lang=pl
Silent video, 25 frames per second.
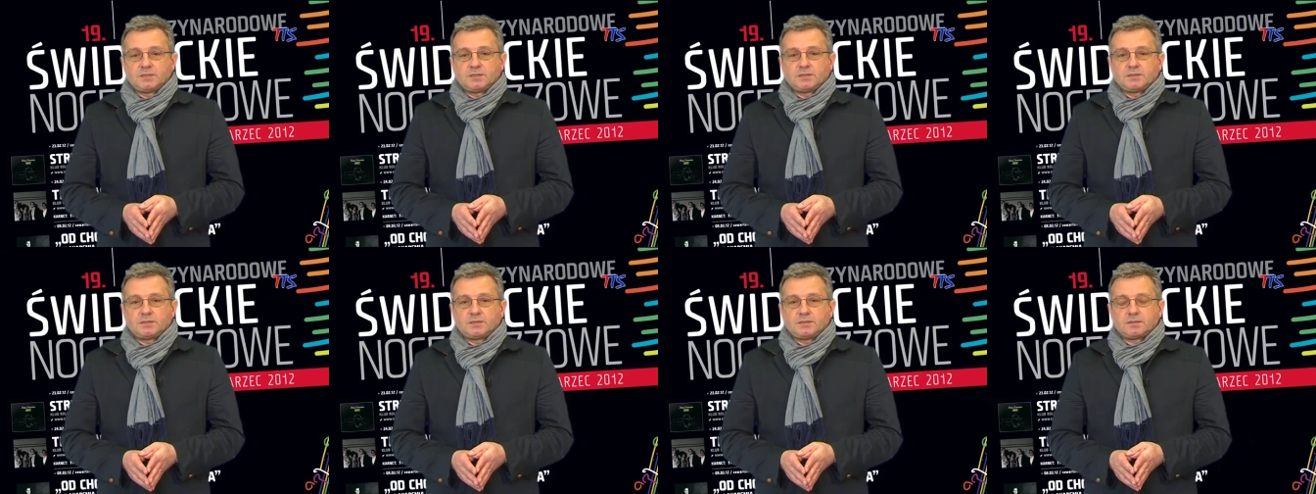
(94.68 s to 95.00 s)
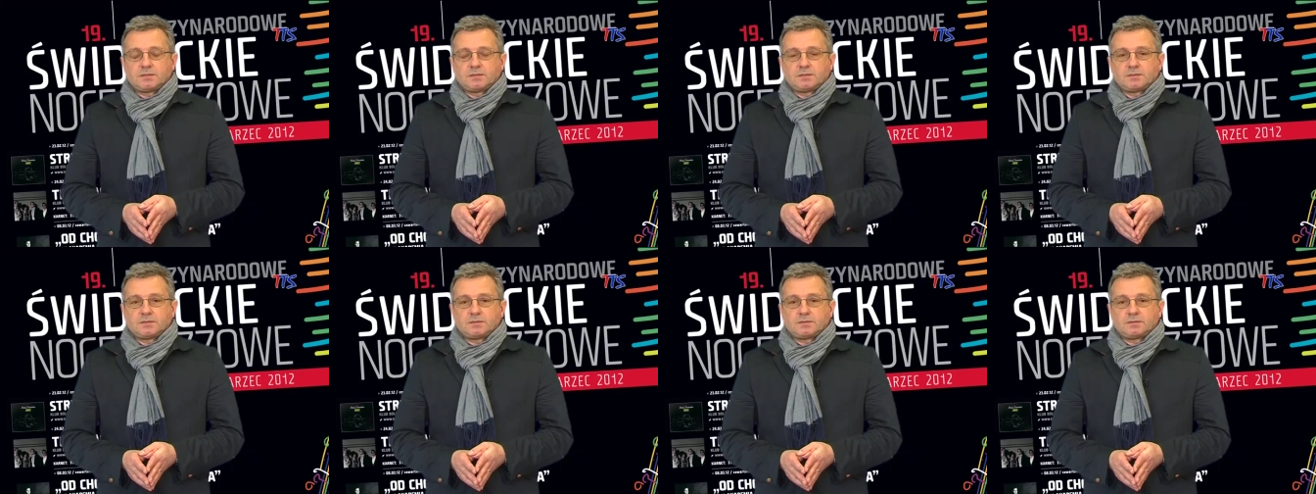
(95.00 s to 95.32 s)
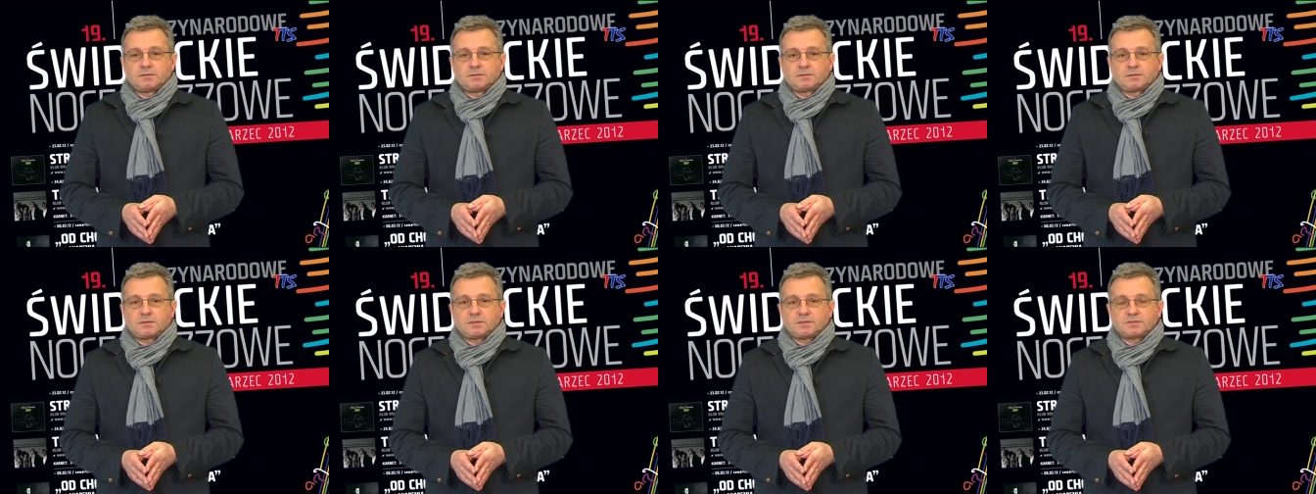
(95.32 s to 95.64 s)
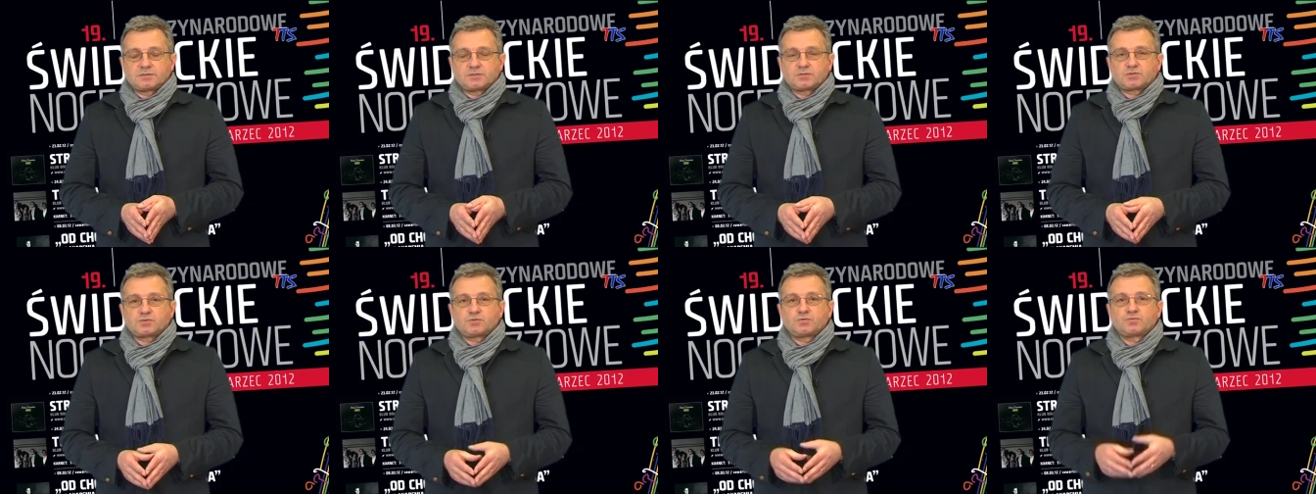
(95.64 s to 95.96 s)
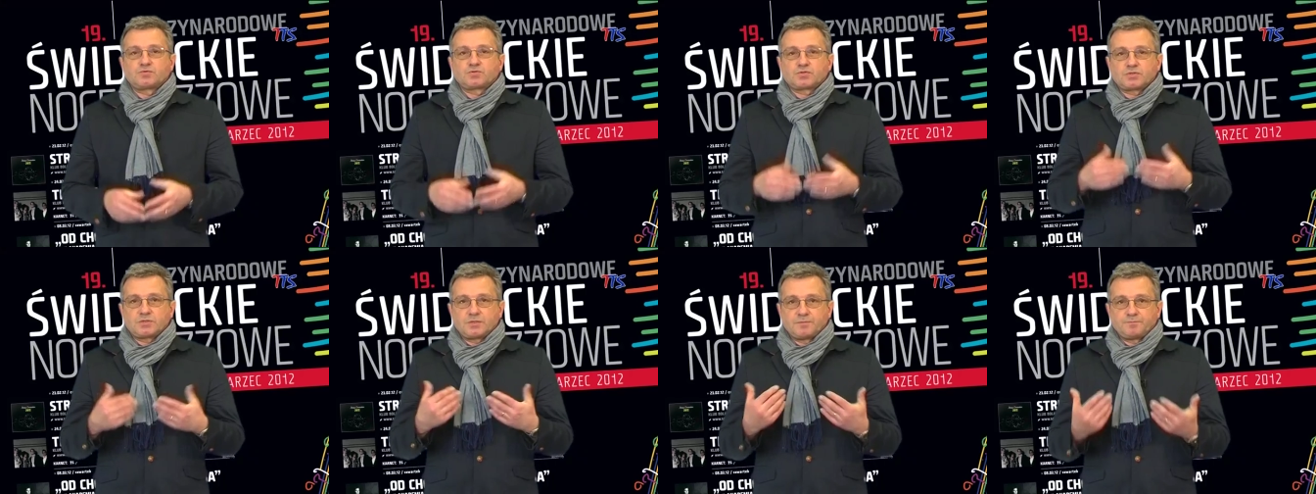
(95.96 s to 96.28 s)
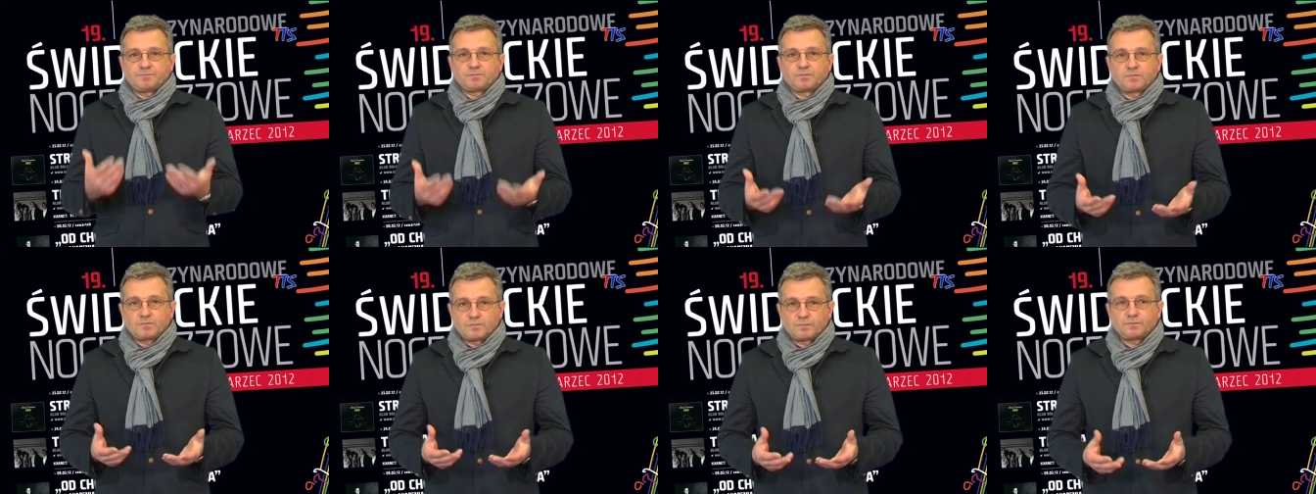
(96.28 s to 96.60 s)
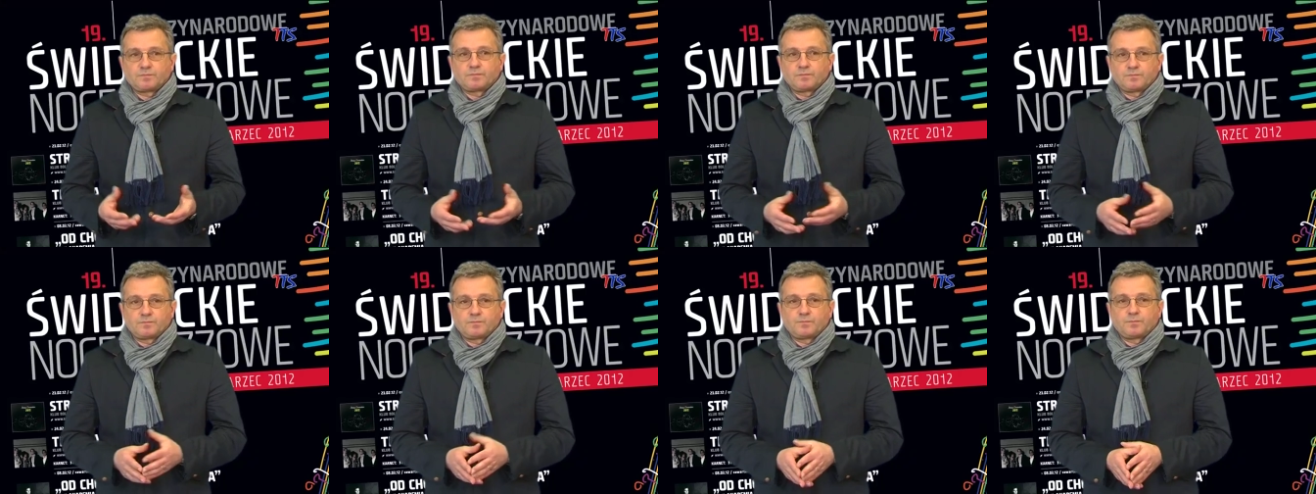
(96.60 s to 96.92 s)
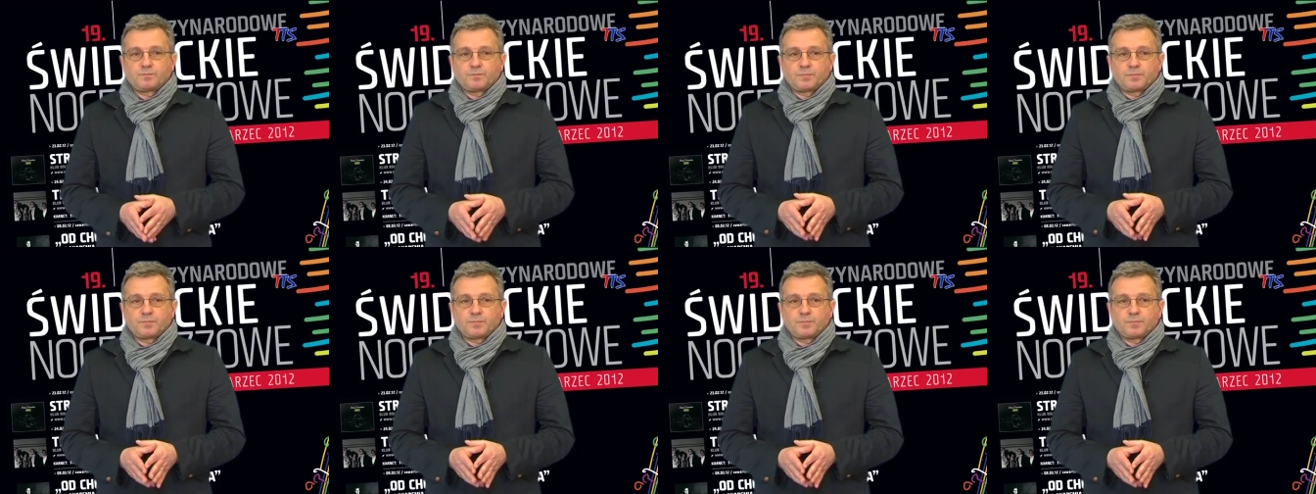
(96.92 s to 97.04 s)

Y, klasyczną, że mm,